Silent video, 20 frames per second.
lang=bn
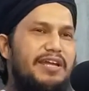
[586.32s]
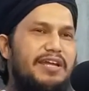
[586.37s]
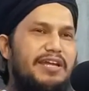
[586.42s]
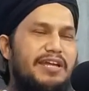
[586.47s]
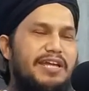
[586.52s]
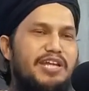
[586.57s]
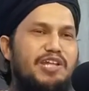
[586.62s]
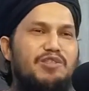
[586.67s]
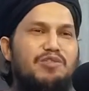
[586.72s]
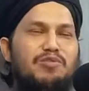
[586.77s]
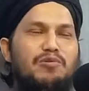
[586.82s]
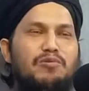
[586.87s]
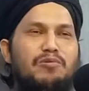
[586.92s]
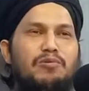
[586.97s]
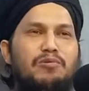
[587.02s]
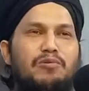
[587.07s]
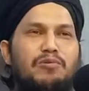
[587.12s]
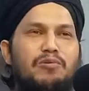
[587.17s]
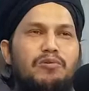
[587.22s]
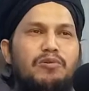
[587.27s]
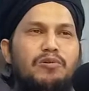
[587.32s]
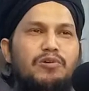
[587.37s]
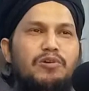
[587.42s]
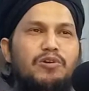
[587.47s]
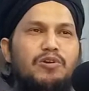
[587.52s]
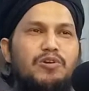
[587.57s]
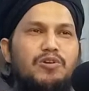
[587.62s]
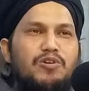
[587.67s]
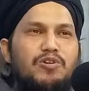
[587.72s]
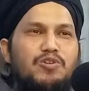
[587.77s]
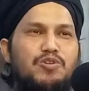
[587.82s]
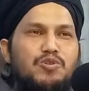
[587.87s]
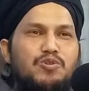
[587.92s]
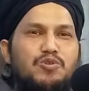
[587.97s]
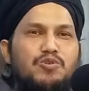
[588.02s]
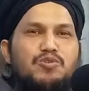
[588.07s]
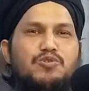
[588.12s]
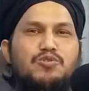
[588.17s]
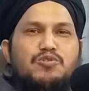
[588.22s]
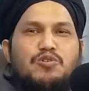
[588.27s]
কিন্তু
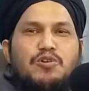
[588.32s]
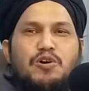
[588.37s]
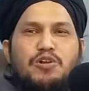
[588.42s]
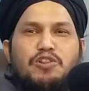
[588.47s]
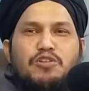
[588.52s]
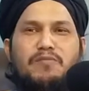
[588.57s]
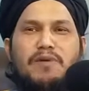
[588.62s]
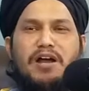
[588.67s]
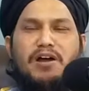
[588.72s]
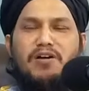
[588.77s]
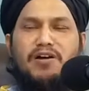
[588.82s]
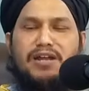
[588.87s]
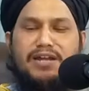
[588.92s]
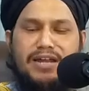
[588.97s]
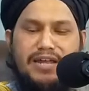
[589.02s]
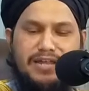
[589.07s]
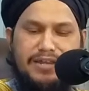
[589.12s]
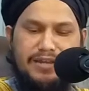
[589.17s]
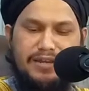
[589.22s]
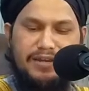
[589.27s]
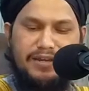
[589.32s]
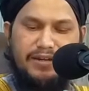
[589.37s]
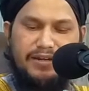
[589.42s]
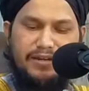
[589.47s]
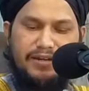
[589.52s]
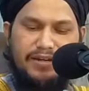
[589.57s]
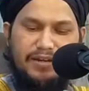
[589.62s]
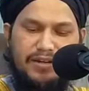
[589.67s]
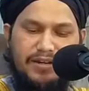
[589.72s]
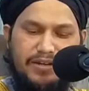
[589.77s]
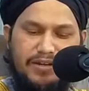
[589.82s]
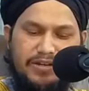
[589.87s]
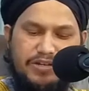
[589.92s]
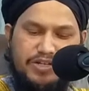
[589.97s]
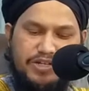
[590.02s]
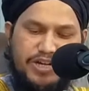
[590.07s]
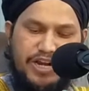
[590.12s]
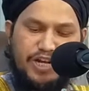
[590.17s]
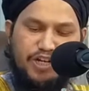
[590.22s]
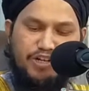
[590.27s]
সুযোগ হতবা হয় নাই
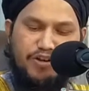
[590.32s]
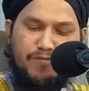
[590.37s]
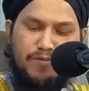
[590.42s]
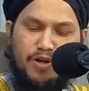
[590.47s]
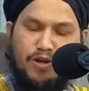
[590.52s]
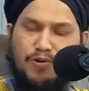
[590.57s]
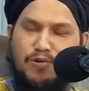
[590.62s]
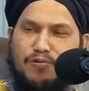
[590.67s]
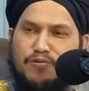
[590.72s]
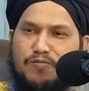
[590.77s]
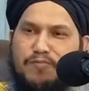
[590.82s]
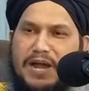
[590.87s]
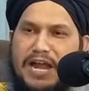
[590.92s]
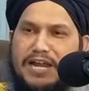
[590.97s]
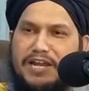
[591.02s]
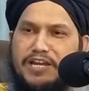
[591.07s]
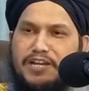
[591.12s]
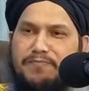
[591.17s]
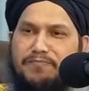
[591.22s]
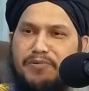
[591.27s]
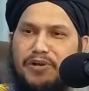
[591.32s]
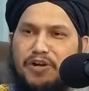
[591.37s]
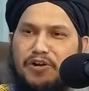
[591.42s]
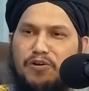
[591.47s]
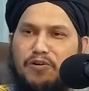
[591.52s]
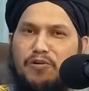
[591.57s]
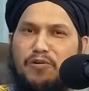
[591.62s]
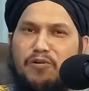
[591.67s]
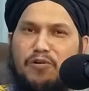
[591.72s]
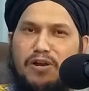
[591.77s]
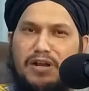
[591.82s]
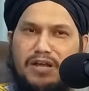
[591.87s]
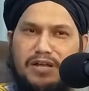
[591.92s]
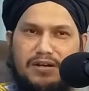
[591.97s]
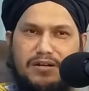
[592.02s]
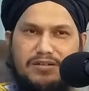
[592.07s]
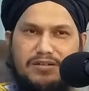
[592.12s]
সেই সময় কোনো বাহিনী প্রেরণ করার